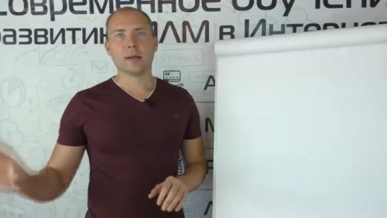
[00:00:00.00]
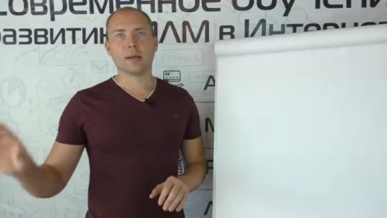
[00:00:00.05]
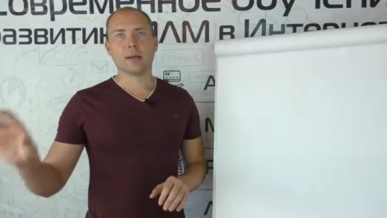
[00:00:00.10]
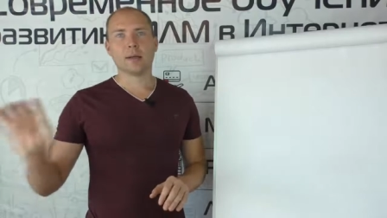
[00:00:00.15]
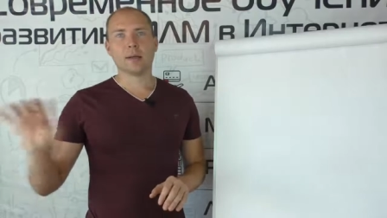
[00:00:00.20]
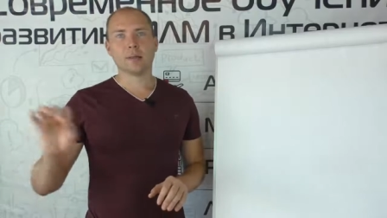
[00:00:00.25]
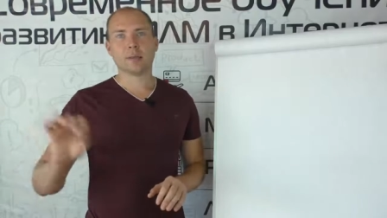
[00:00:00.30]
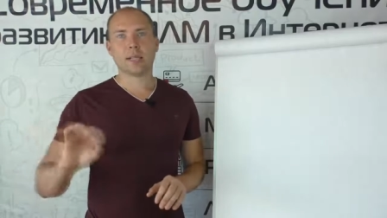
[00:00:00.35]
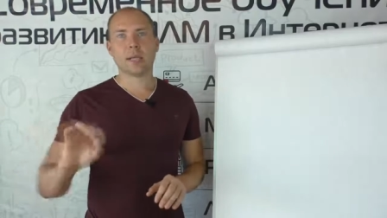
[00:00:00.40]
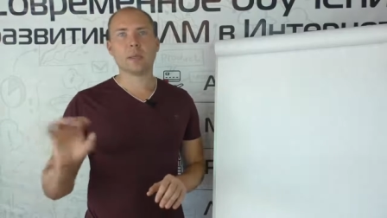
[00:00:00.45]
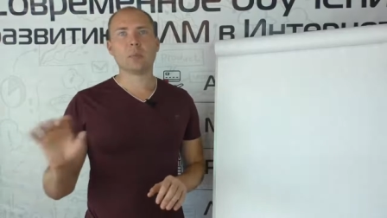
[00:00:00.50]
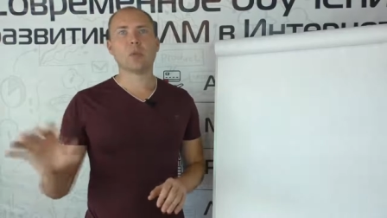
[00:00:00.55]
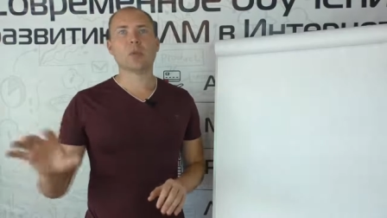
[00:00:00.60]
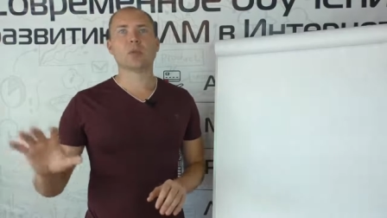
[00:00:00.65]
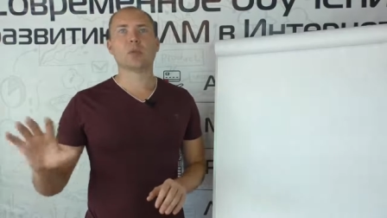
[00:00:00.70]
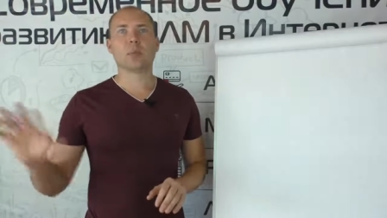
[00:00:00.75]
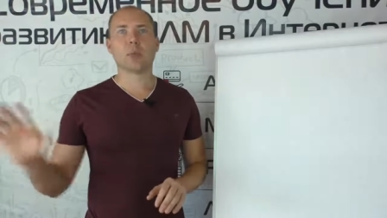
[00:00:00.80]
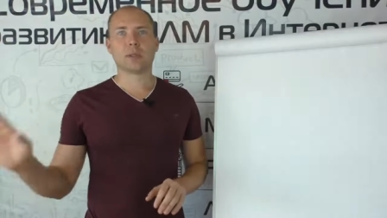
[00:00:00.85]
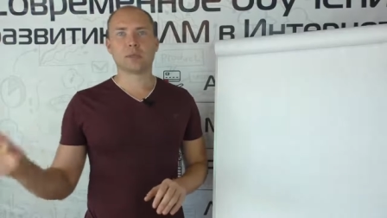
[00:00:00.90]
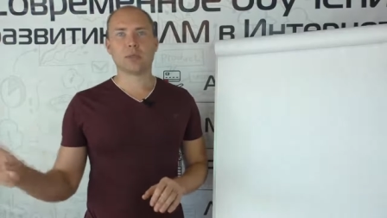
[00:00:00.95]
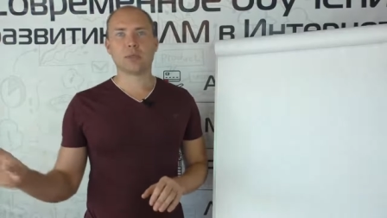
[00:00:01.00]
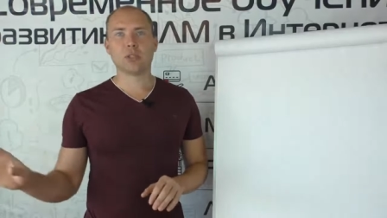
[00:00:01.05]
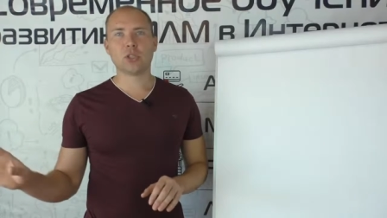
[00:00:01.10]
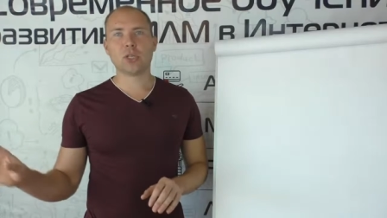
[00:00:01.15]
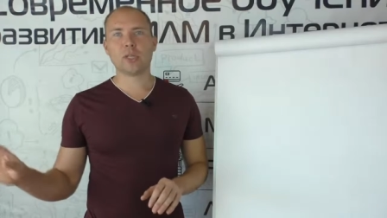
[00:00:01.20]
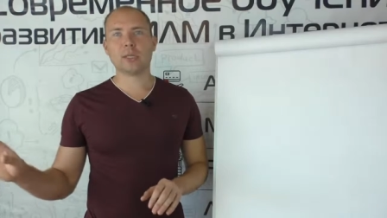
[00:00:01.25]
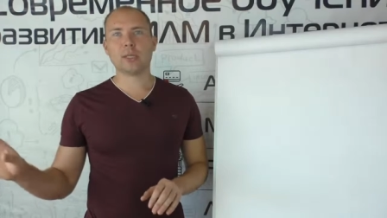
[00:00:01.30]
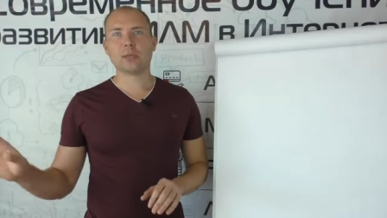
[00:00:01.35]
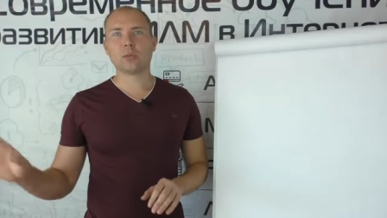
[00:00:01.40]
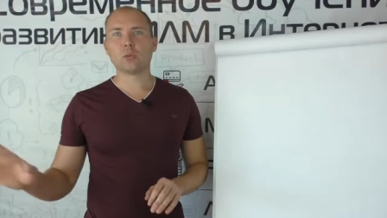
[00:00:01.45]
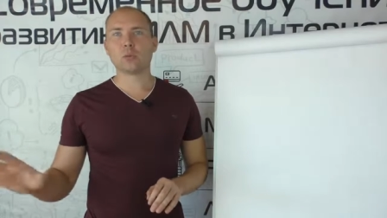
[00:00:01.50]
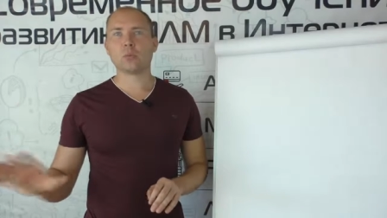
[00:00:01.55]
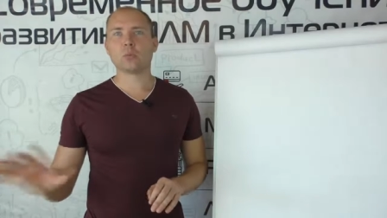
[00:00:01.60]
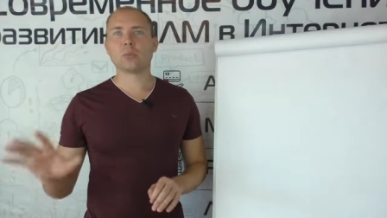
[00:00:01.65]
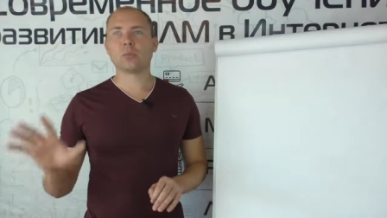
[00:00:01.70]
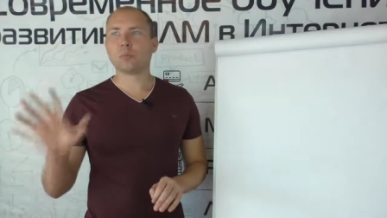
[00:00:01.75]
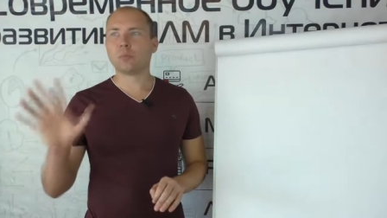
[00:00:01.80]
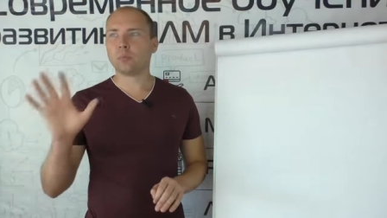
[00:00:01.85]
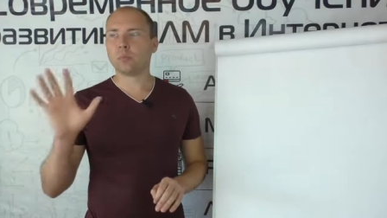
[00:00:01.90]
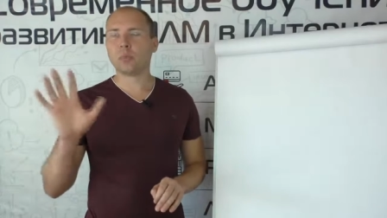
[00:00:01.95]
э, требовать продвижения, ну
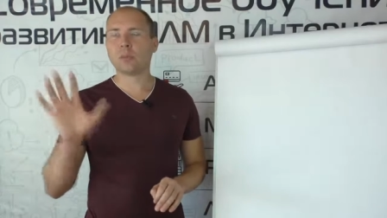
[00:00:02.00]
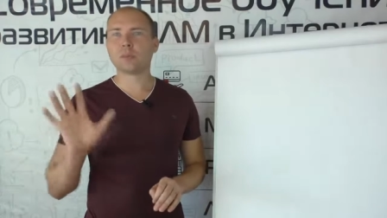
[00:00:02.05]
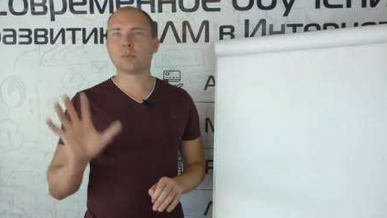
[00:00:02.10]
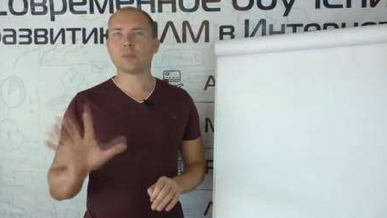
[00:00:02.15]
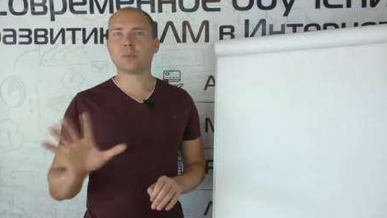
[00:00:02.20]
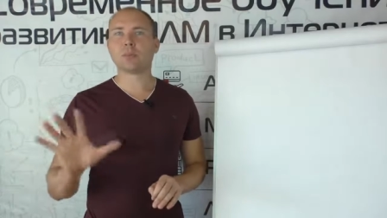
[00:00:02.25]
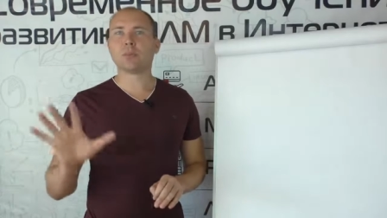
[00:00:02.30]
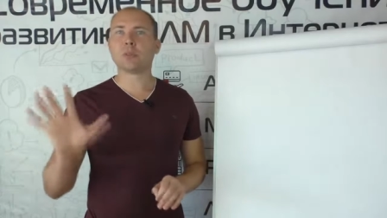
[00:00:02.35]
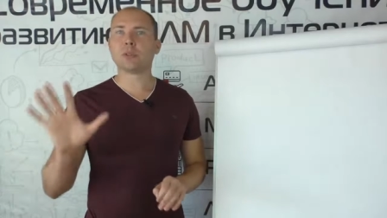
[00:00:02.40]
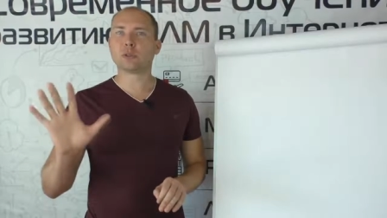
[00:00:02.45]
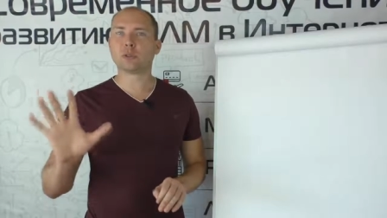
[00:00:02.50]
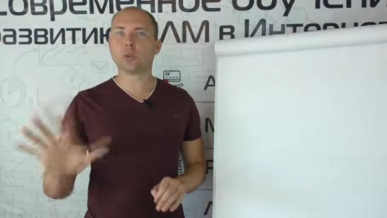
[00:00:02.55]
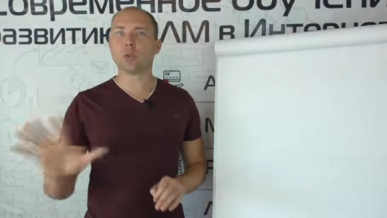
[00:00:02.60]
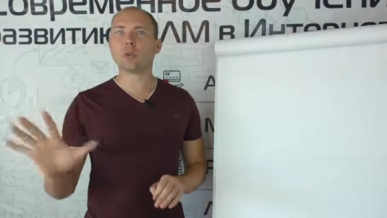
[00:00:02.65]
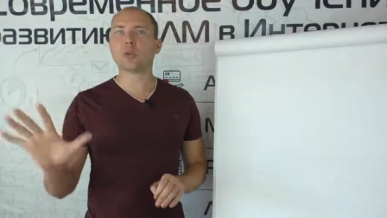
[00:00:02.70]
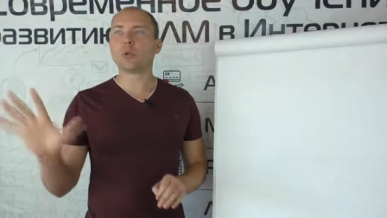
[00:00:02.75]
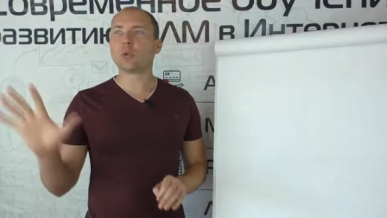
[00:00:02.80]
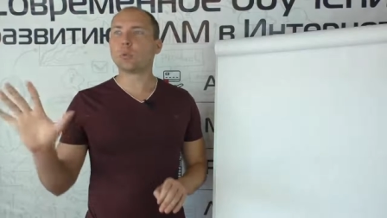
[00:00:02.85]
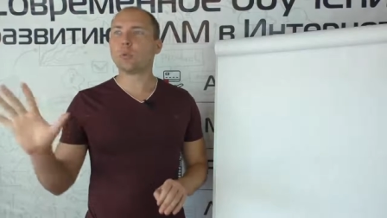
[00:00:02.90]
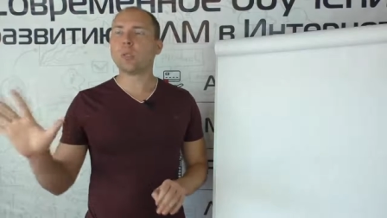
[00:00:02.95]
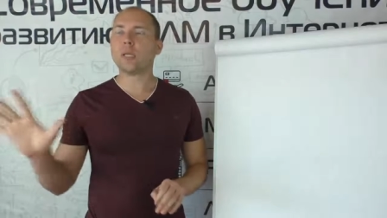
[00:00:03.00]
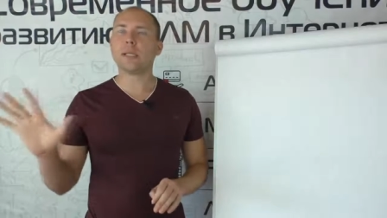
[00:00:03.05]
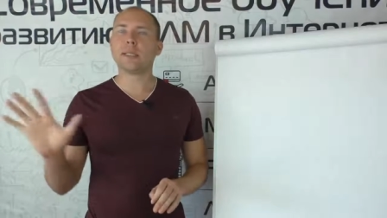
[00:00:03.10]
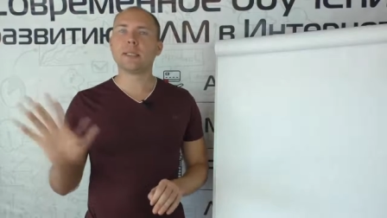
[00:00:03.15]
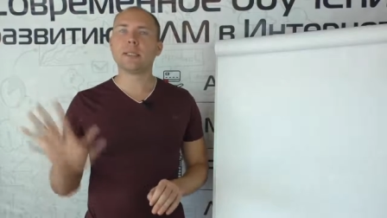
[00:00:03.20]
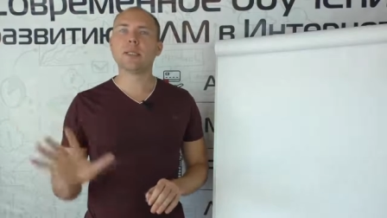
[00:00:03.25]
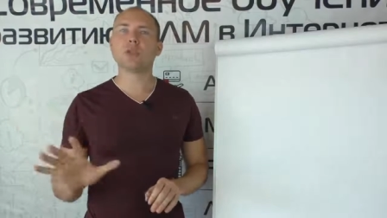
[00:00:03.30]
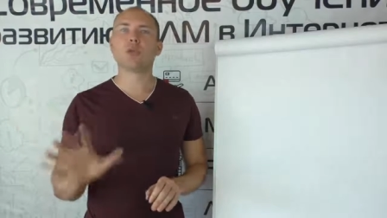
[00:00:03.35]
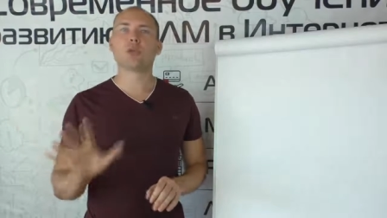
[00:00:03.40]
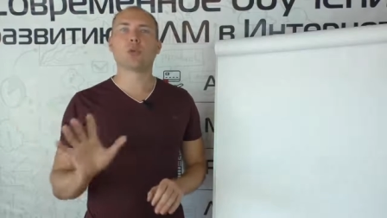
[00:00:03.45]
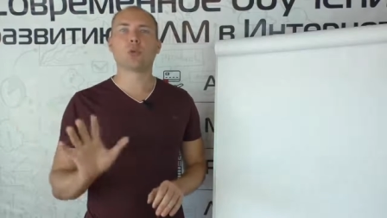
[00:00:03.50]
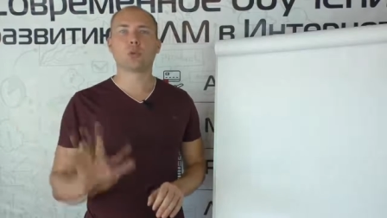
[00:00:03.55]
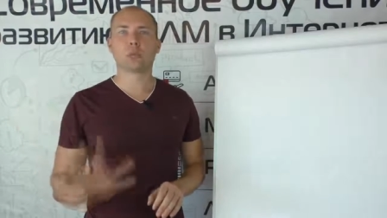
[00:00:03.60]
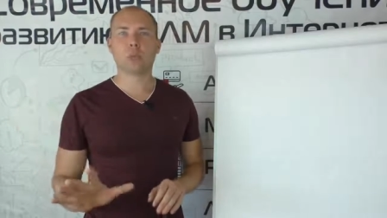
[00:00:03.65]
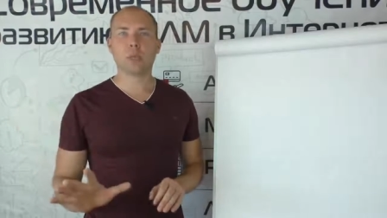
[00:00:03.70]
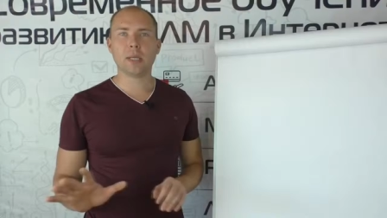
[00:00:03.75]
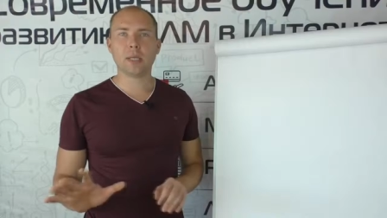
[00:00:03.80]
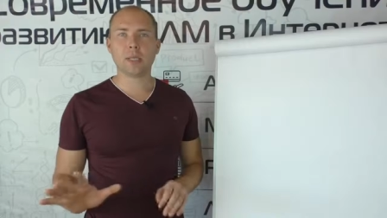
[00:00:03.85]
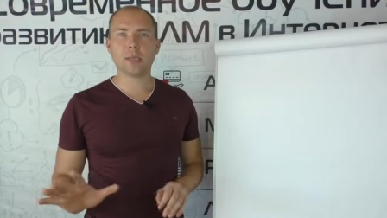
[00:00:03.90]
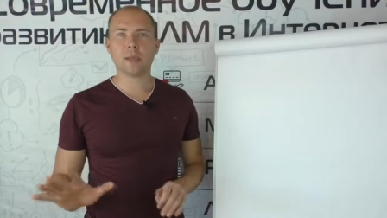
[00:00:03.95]
500 рублей, 1000
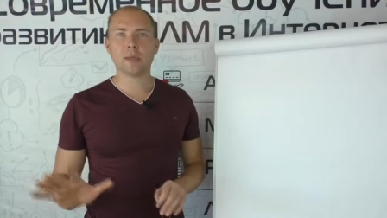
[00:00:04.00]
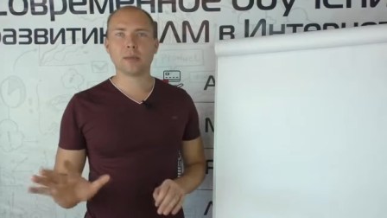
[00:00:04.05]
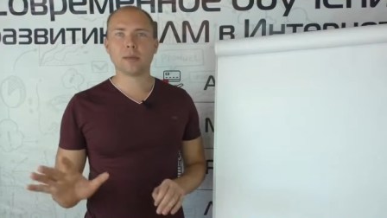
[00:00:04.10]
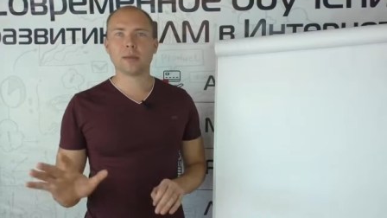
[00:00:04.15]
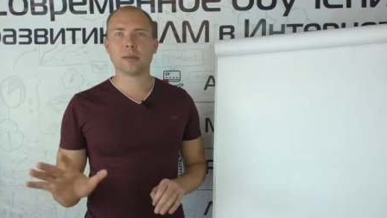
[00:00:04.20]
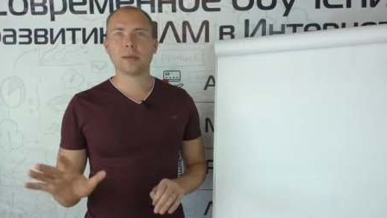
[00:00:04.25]
рублей,